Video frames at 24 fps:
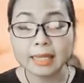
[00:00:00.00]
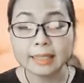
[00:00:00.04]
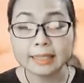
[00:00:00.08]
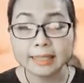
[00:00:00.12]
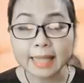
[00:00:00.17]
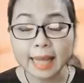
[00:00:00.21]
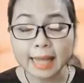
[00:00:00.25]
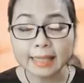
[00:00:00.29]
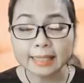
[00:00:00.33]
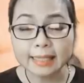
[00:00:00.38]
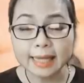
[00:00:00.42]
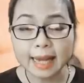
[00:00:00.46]

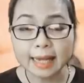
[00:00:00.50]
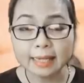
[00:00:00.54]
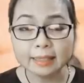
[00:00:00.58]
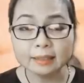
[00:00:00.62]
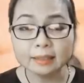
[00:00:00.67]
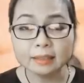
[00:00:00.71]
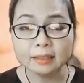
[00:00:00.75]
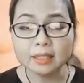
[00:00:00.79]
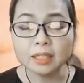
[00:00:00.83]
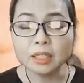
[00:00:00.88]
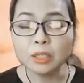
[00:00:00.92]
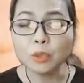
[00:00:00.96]
Tài năng
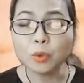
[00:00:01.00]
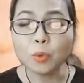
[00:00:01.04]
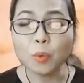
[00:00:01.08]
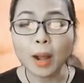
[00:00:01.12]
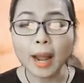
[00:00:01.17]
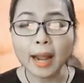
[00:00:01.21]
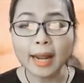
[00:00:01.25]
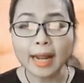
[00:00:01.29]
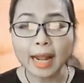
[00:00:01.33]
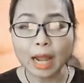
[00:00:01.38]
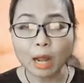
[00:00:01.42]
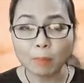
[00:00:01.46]
đừng
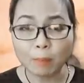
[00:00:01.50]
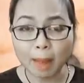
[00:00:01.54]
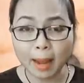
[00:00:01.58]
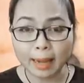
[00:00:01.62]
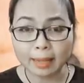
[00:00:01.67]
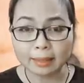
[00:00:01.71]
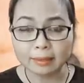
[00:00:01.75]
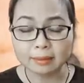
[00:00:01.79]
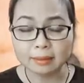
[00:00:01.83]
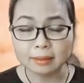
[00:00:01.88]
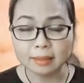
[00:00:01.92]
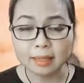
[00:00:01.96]
quá ngạo
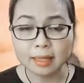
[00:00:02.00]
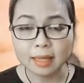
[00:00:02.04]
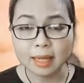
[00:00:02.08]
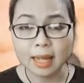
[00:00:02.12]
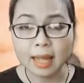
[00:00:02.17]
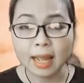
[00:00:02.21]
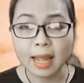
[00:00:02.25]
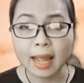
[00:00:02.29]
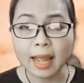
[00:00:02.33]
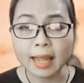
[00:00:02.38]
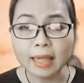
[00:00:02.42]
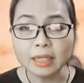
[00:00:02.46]
mạn,
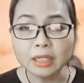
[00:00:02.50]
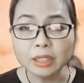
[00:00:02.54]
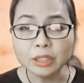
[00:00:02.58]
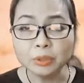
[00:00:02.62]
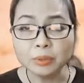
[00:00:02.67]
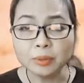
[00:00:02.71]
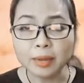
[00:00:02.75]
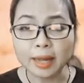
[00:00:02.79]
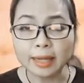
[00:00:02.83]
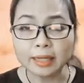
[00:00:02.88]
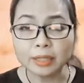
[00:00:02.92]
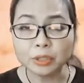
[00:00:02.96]
hãy lưu
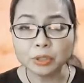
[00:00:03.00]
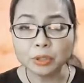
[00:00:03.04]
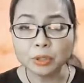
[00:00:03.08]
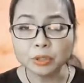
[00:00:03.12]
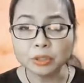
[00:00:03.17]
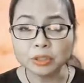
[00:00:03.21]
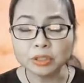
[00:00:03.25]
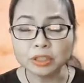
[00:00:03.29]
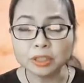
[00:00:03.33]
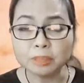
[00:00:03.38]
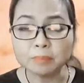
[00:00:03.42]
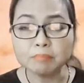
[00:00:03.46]
lại cho
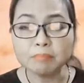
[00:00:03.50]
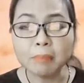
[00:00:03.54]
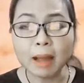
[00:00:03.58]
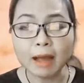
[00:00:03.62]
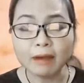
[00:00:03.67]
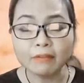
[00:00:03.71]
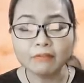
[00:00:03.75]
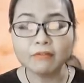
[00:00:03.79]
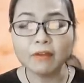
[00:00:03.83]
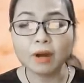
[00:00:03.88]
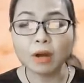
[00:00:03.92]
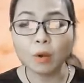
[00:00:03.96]
người
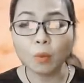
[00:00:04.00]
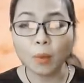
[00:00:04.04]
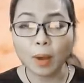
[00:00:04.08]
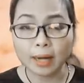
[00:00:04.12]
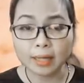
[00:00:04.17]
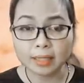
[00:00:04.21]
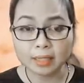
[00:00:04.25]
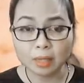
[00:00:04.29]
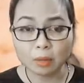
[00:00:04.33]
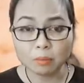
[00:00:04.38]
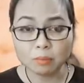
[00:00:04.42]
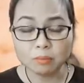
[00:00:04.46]
ba phần
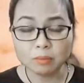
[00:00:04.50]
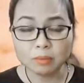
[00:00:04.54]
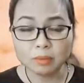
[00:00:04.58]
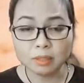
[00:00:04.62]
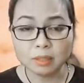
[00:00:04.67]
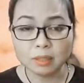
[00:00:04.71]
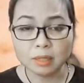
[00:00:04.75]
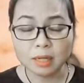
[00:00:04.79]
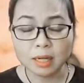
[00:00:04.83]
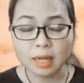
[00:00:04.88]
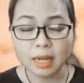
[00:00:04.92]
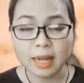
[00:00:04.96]
khoảng trống.
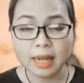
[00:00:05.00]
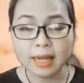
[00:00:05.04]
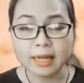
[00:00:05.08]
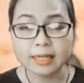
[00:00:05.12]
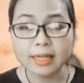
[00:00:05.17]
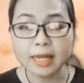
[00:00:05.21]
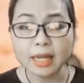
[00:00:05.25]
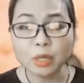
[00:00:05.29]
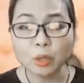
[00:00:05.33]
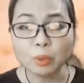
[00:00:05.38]
Đây